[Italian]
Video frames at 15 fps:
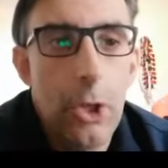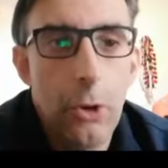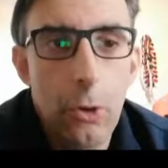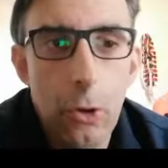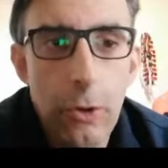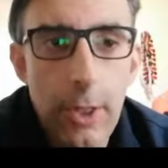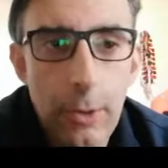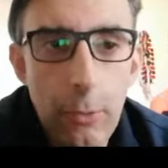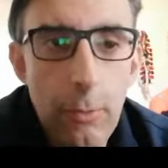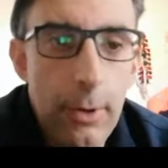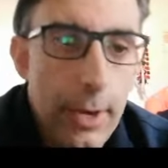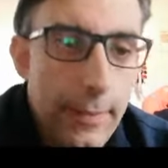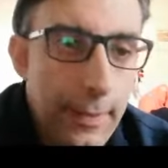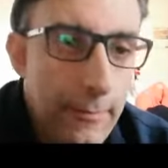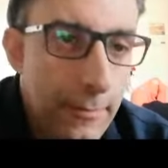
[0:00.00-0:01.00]
non ha
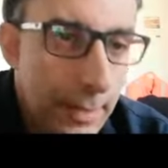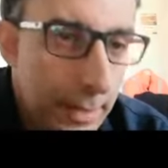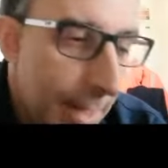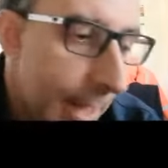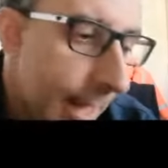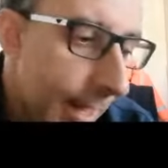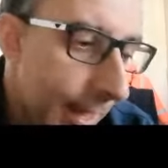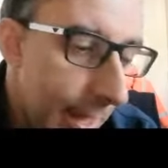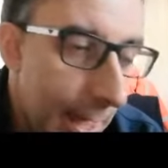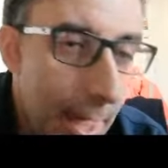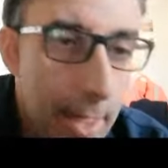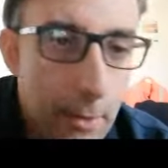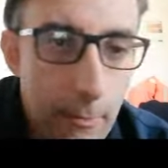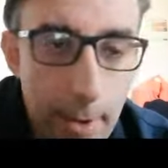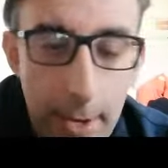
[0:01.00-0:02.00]
nulla da invidiare
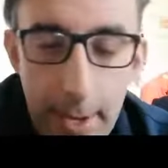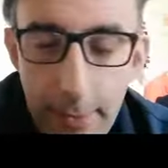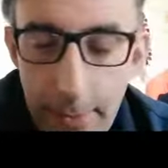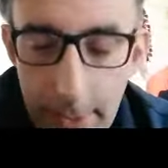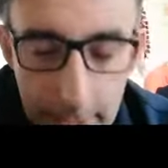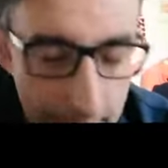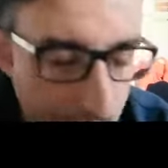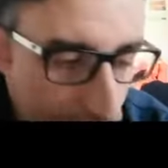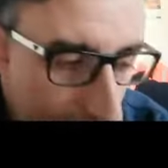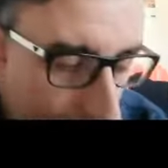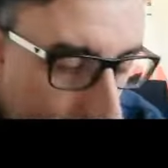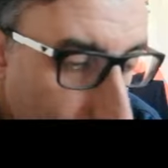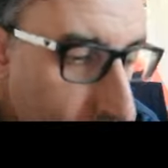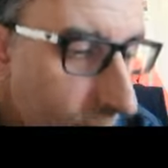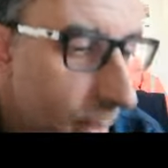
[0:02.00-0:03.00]
a quella di
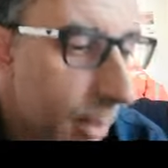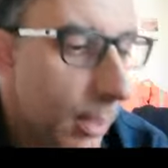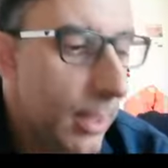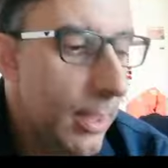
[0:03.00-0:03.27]
Legnano.